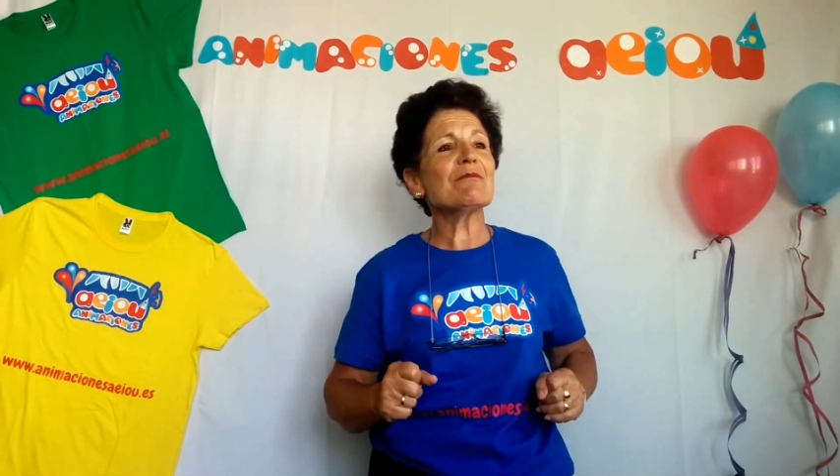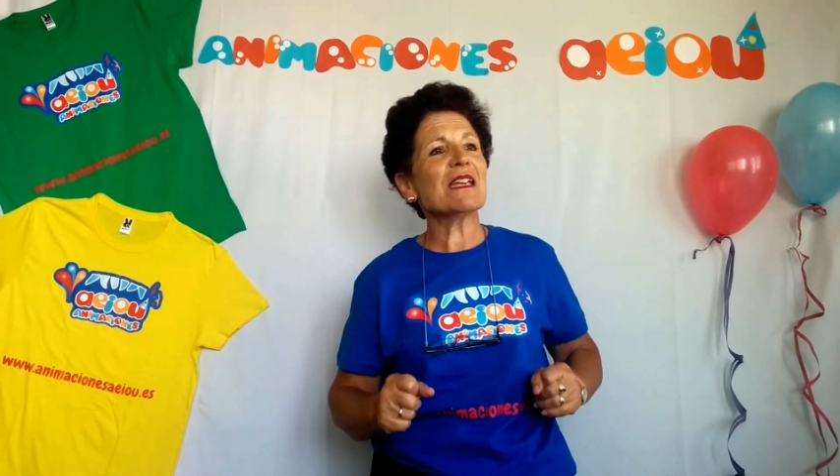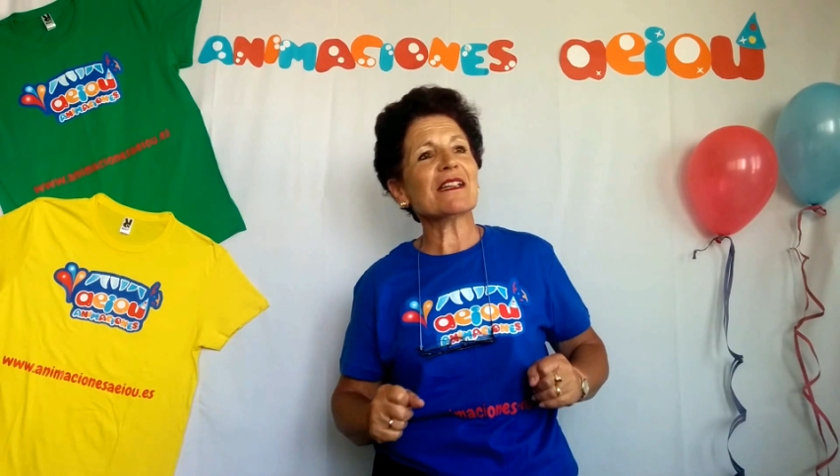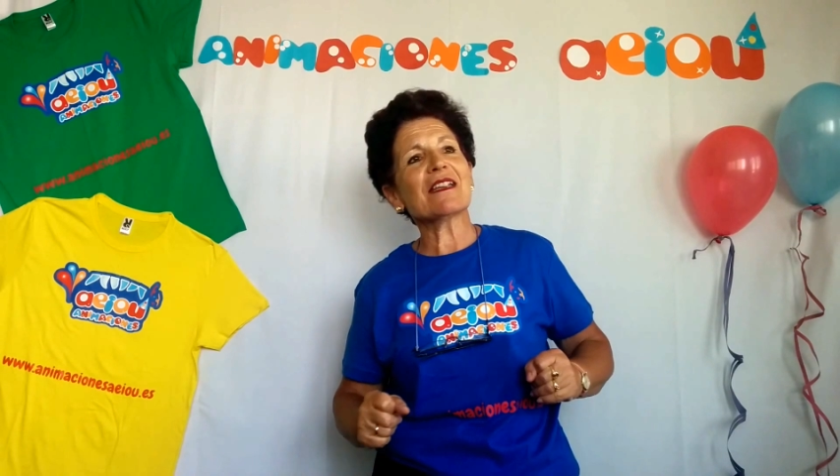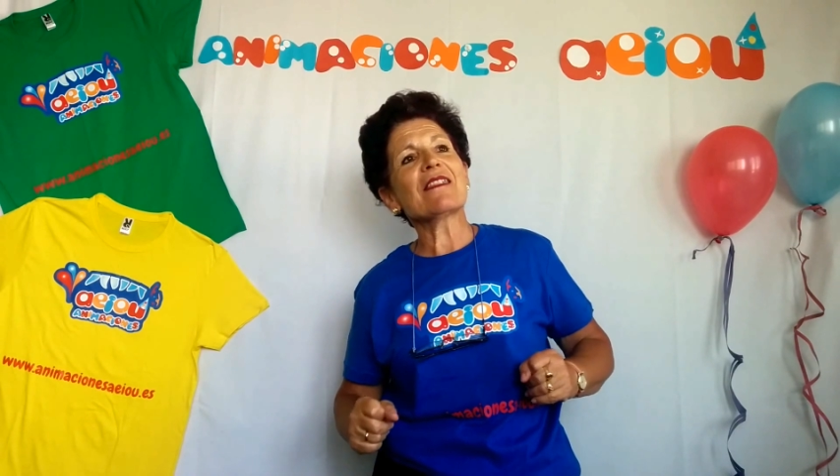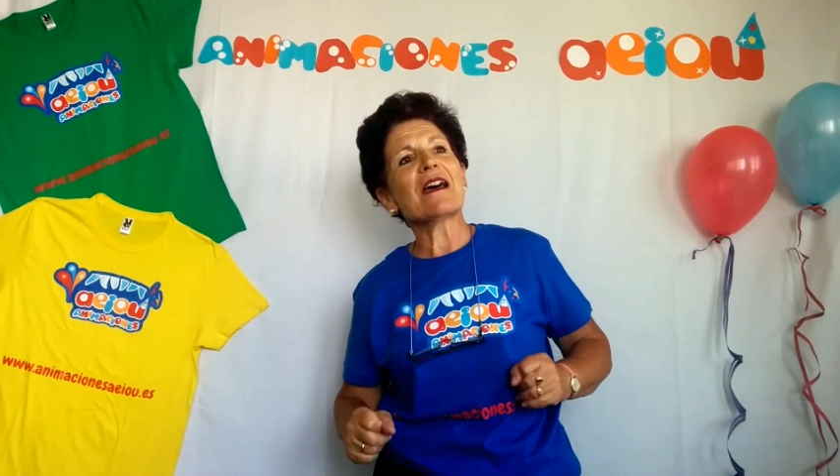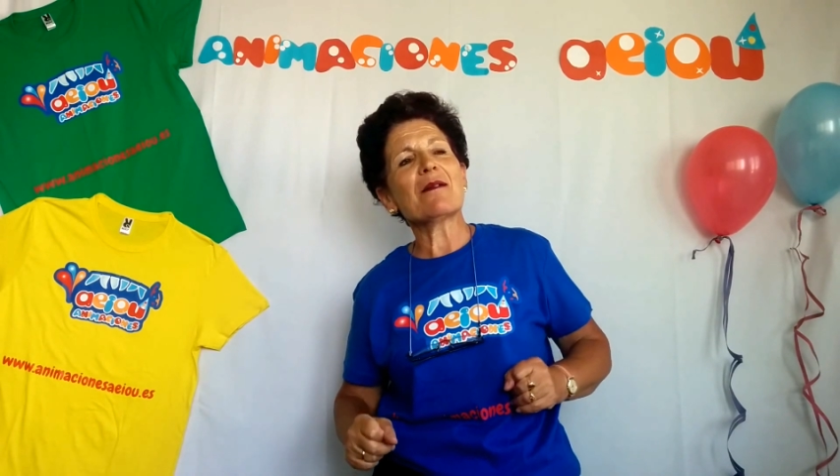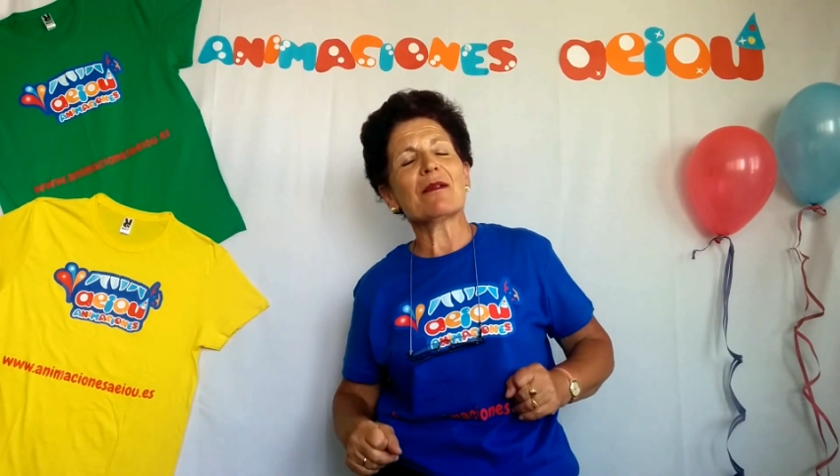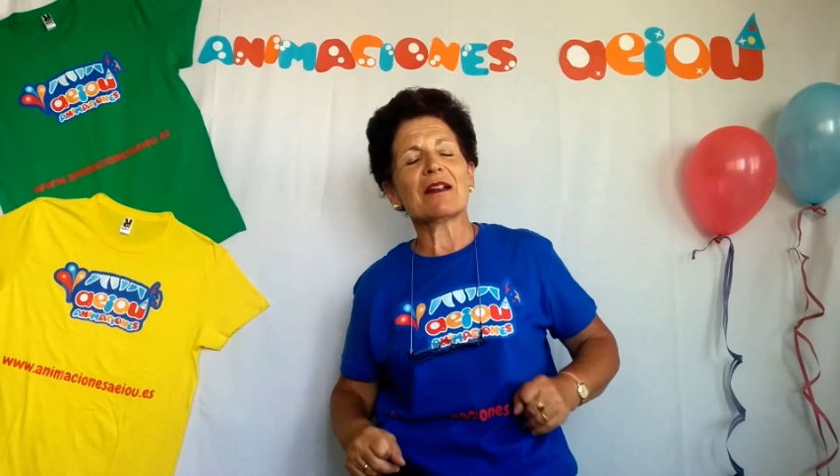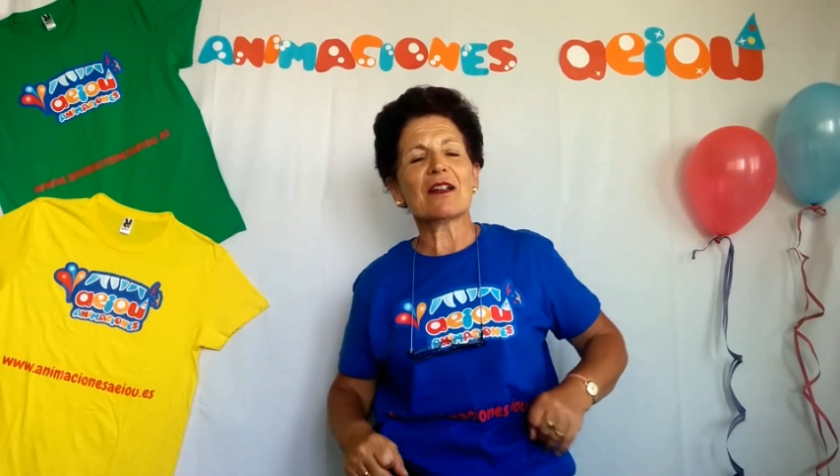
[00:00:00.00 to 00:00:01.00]
me
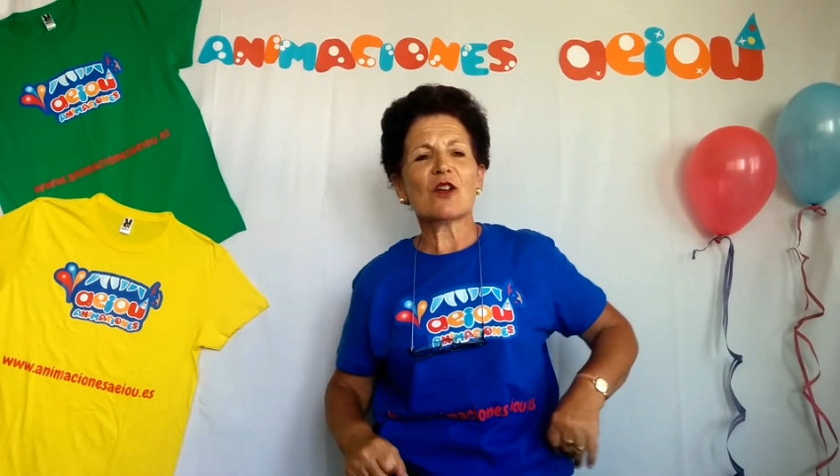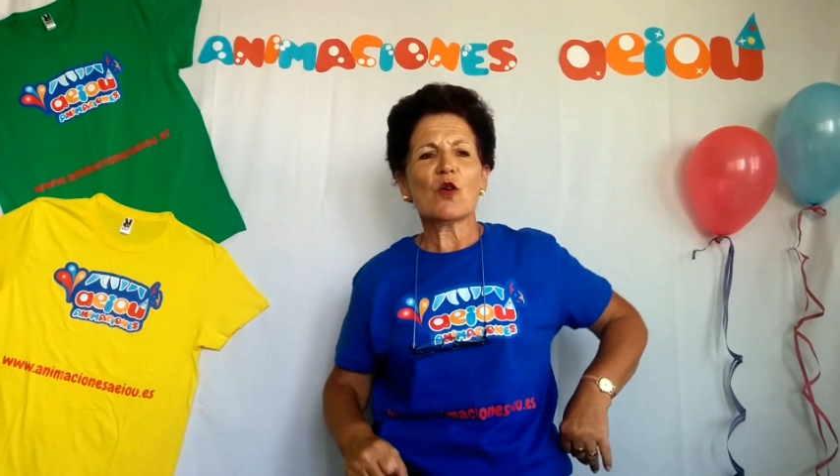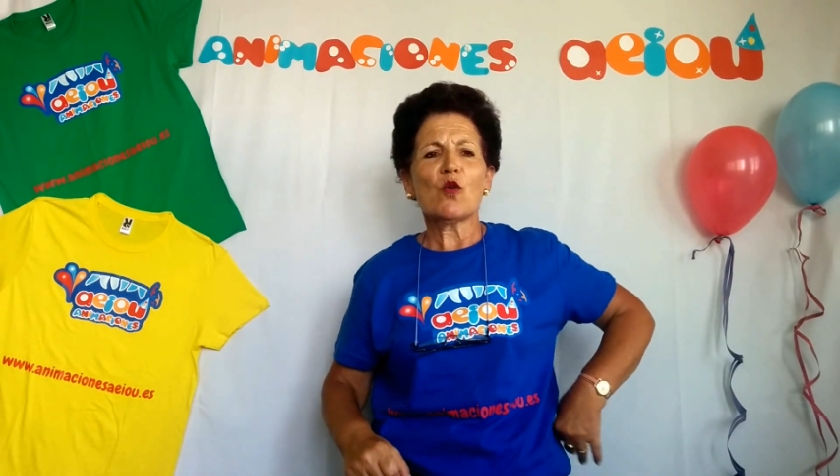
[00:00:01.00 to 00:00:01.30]
quedaban,